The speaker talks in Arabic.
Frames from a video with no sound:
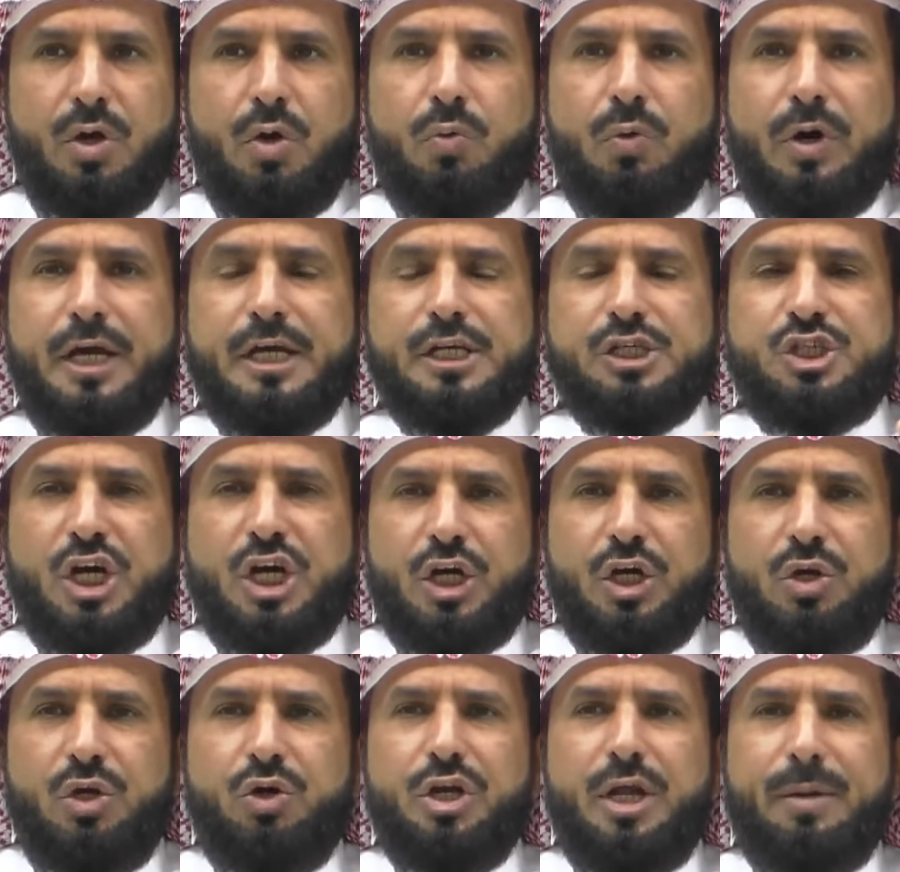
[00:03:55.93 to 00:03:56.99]

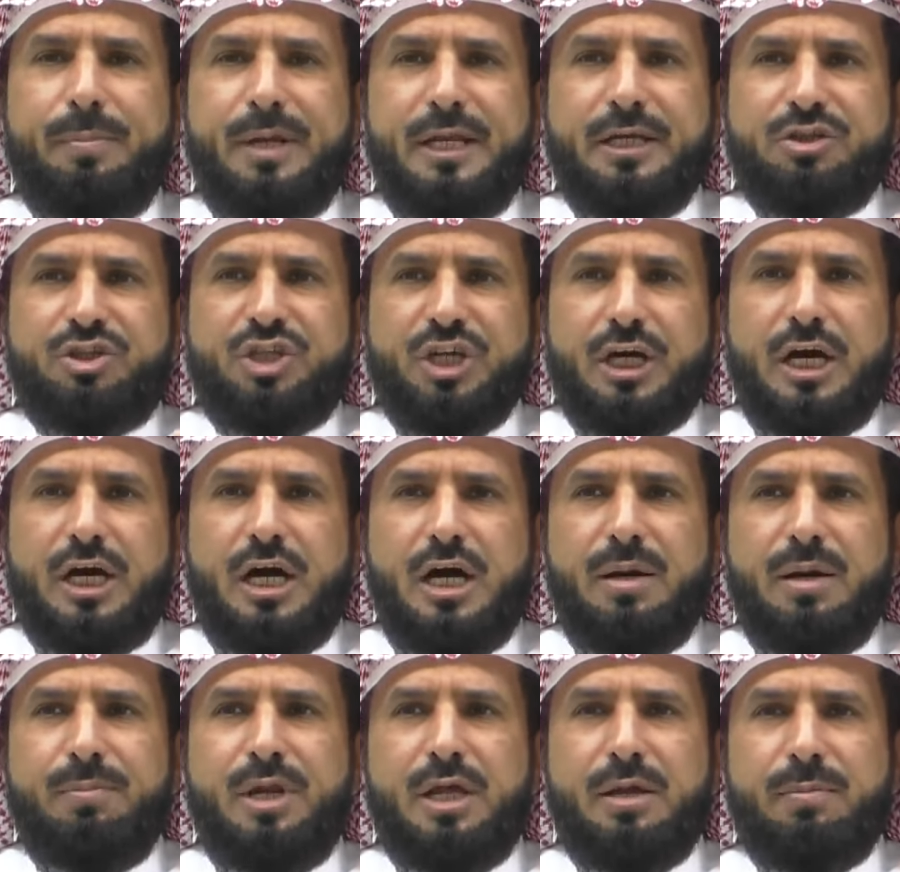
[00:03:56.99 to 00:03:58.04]
وينشغلون
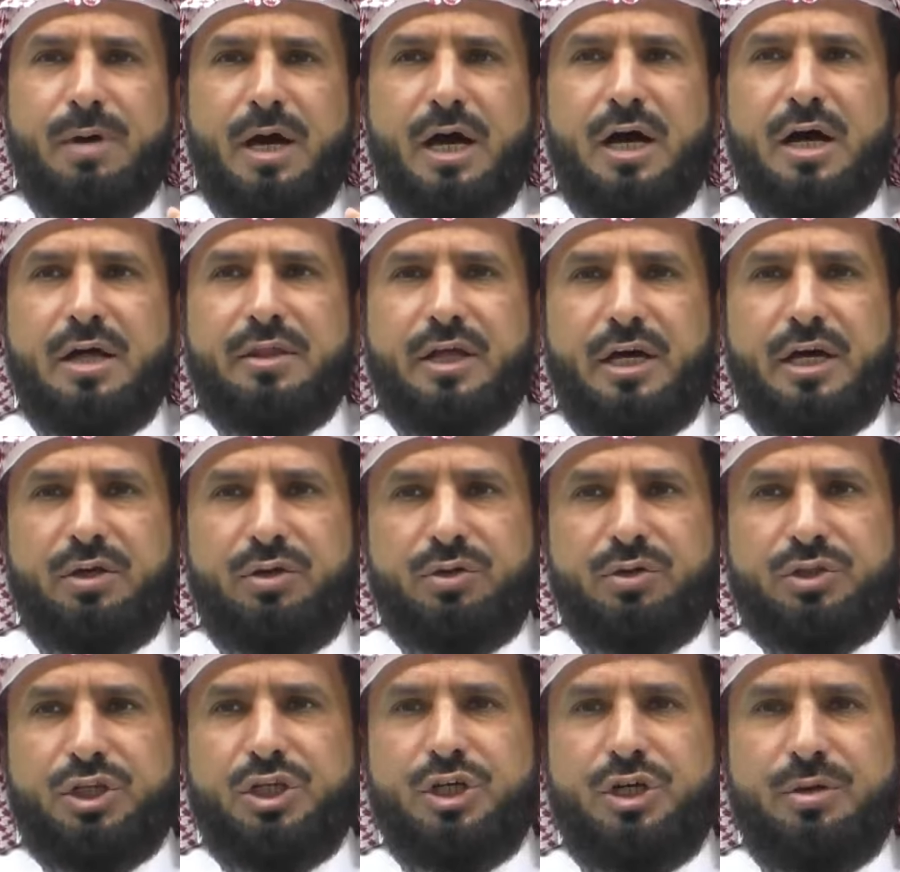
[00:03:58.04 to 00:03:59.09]
بالانتقام لماذا
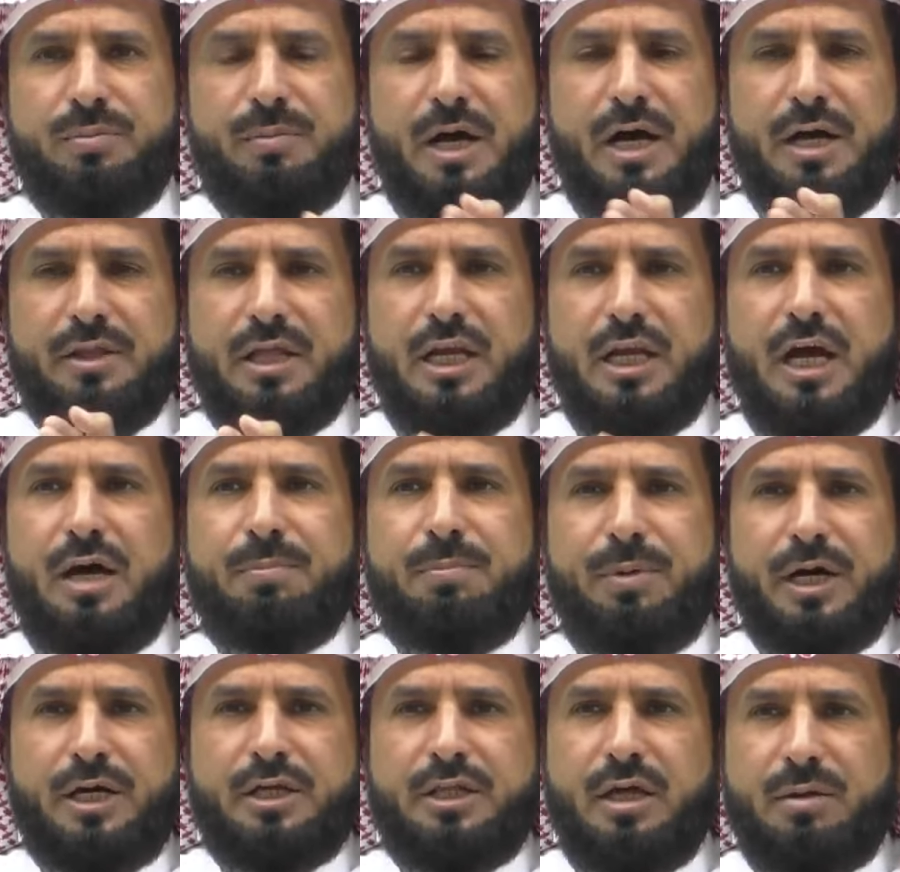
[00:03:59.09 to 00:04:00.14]
يعطيهم هذا الأب
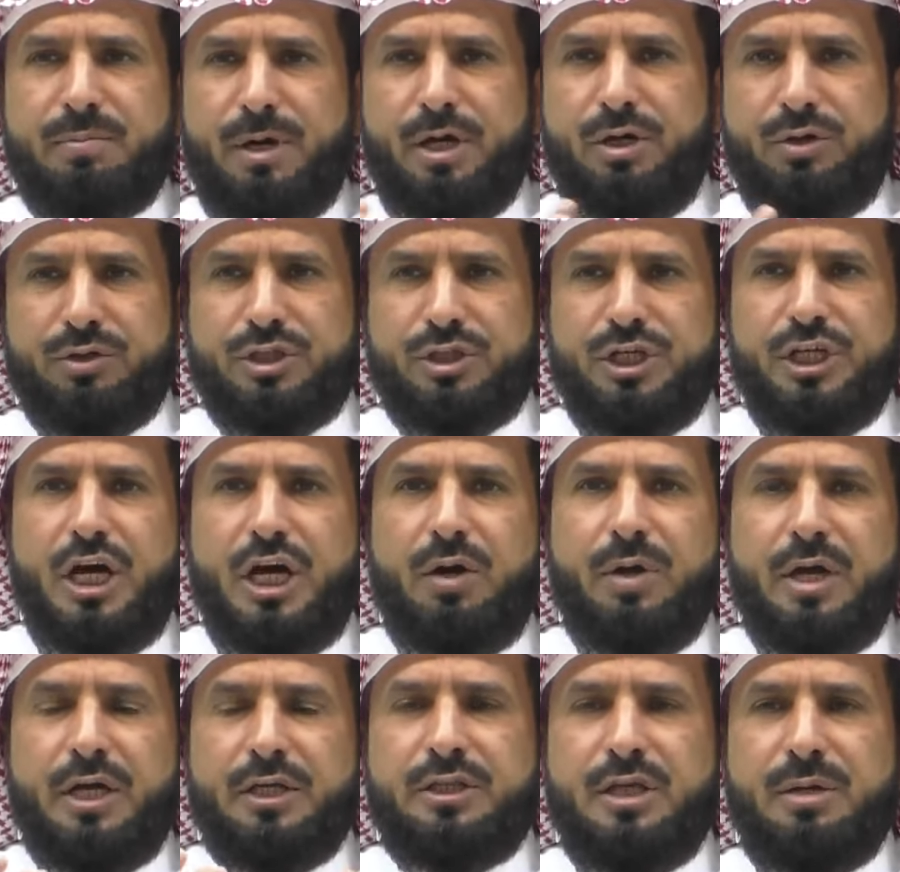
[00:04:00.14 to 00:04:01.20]
أكثر ما يعطينا أو
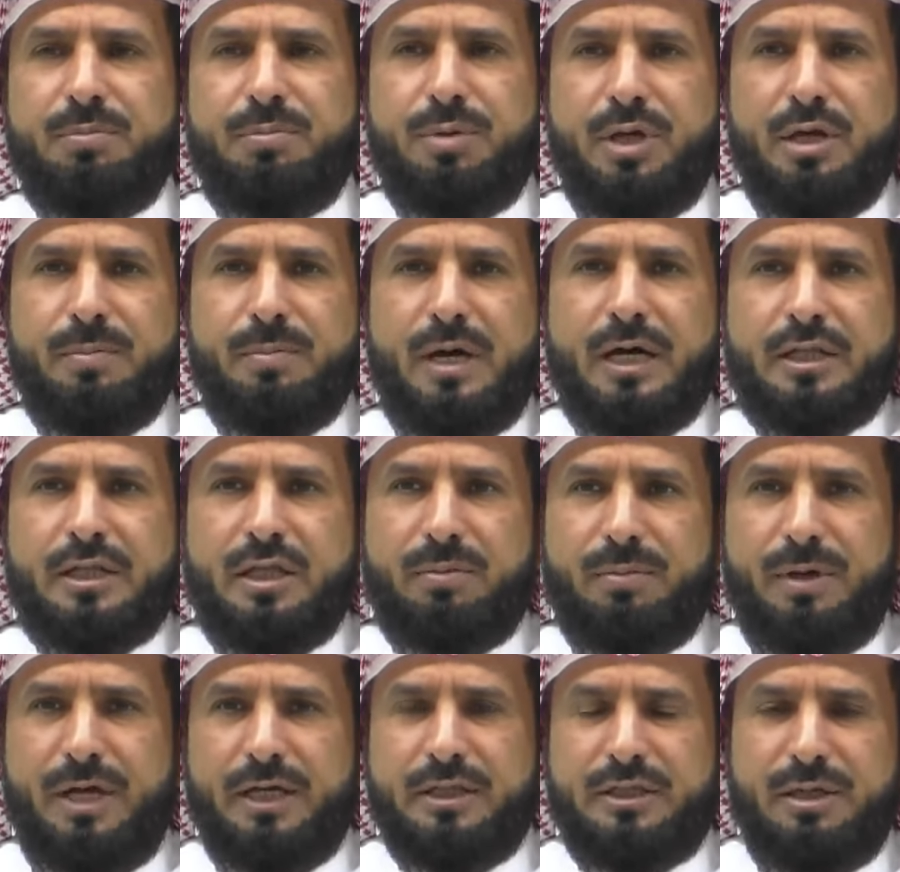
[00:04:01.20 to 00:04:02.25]
يهتم بهم أكثر
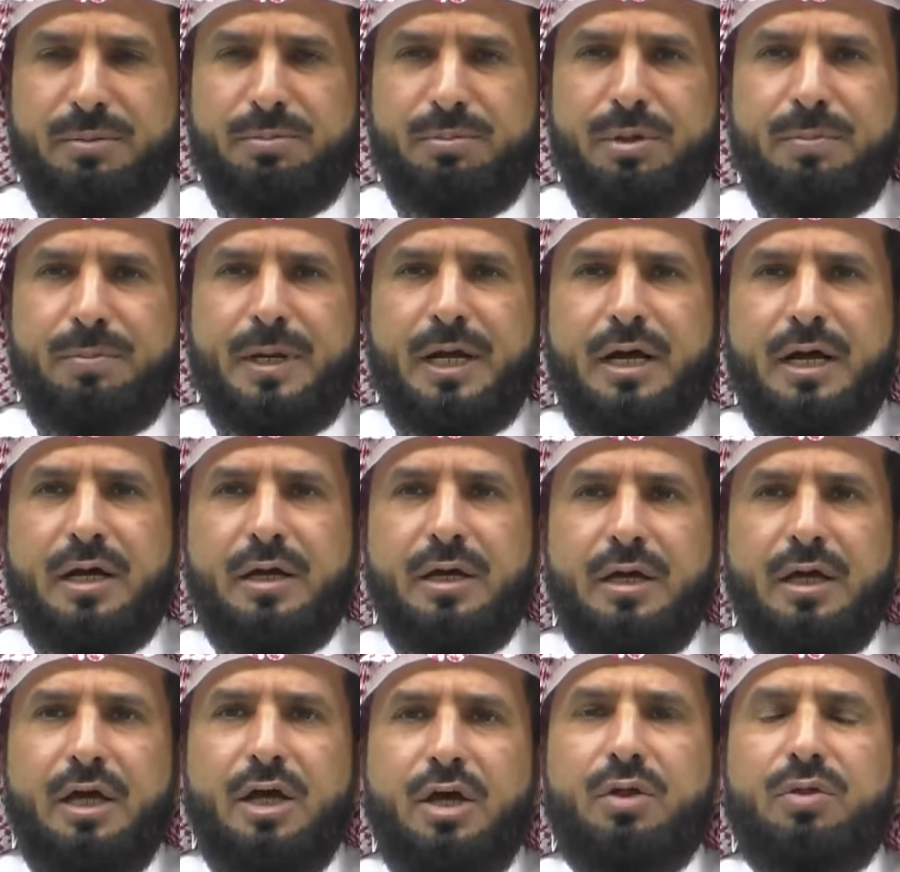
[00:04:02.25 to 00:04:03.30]
ما يهتم بابنه
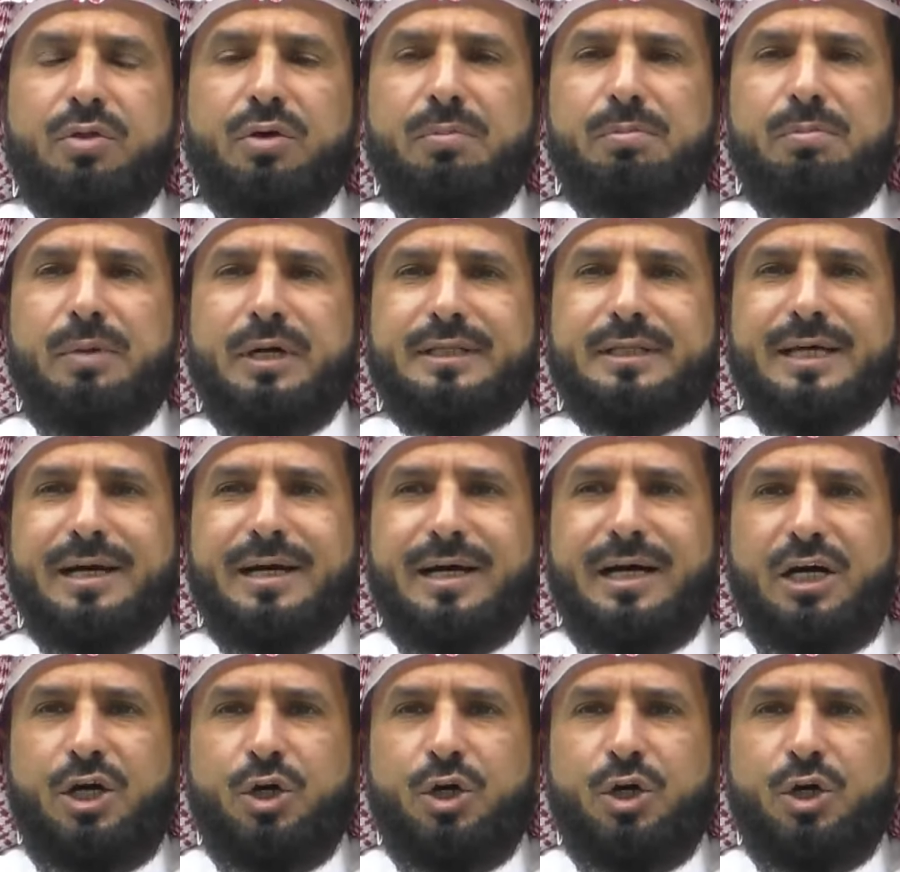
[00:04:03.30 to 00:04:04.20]
ثم تقع